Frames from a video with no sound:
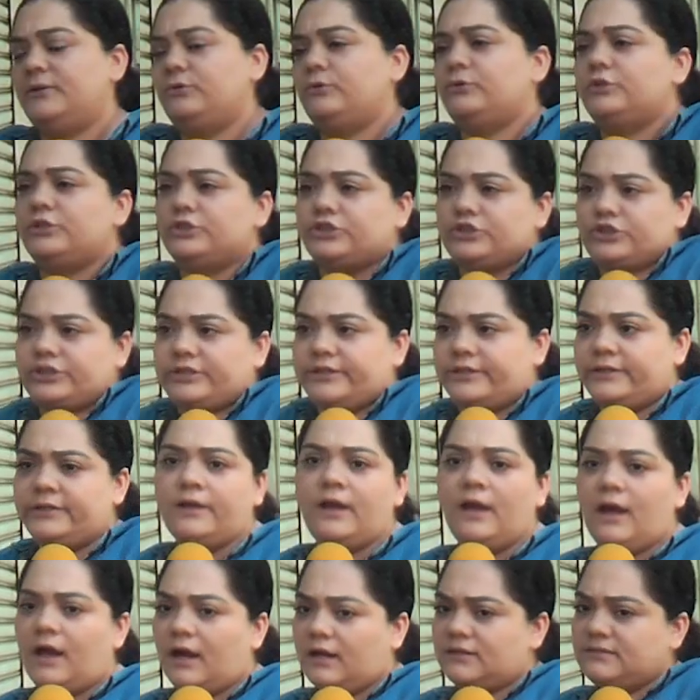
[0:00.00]
بده يشتري
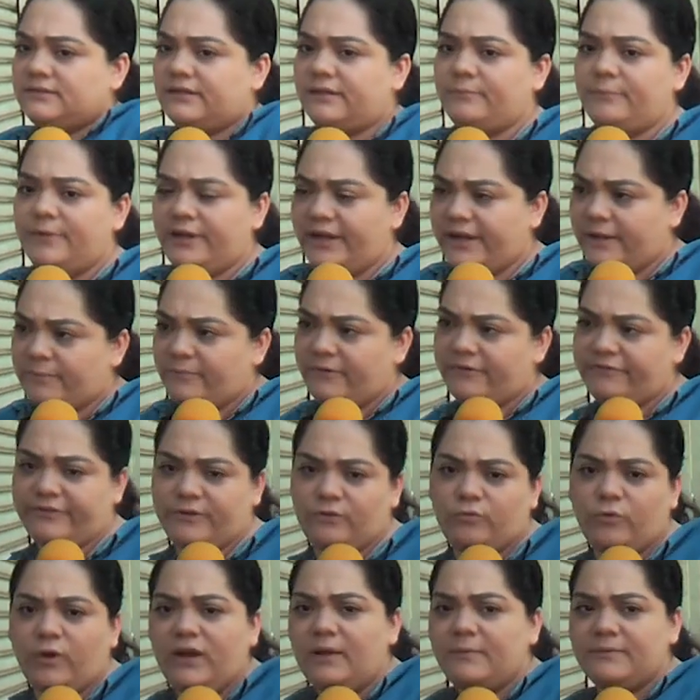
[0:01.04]
اكثر من هيك ما
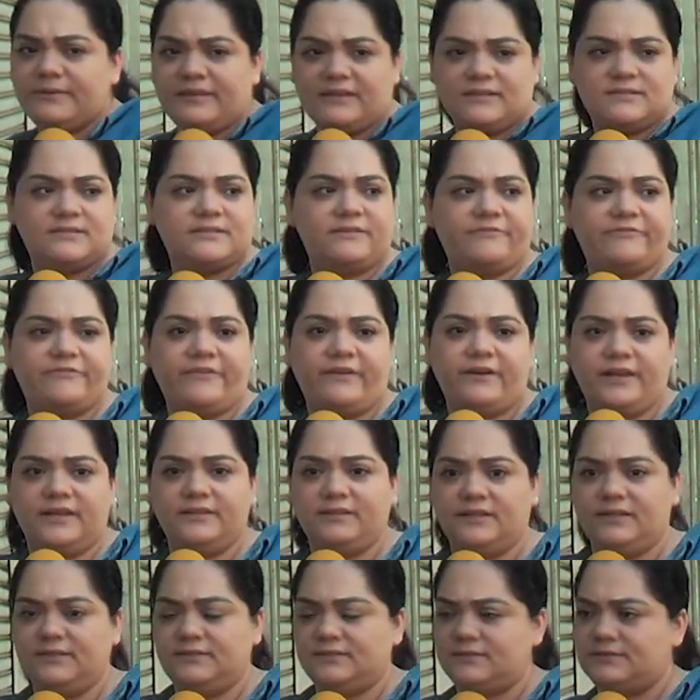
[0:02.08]
في ولا بتحس بفرحه
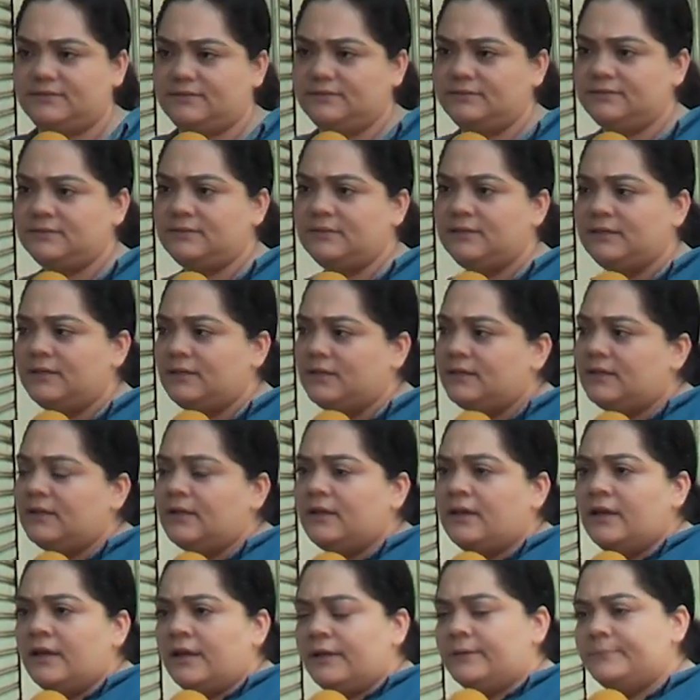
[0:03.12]
عيد
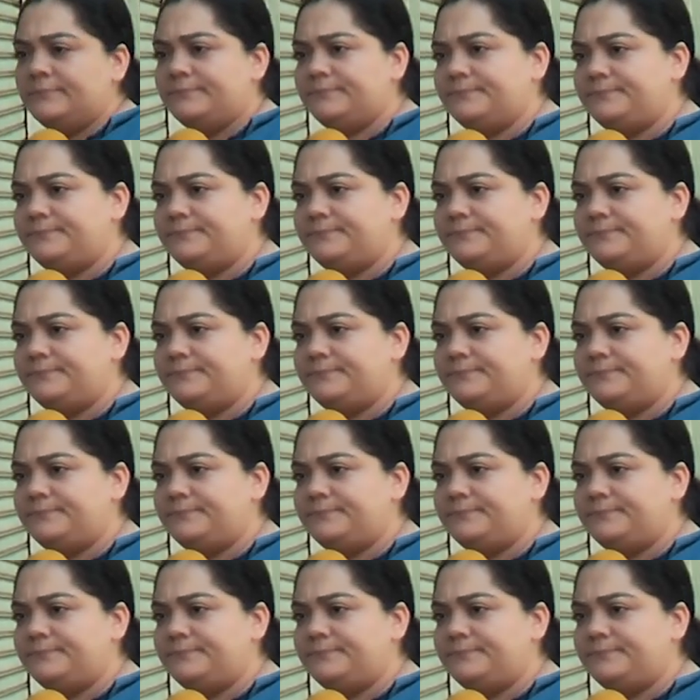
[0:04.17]
هلا شفنا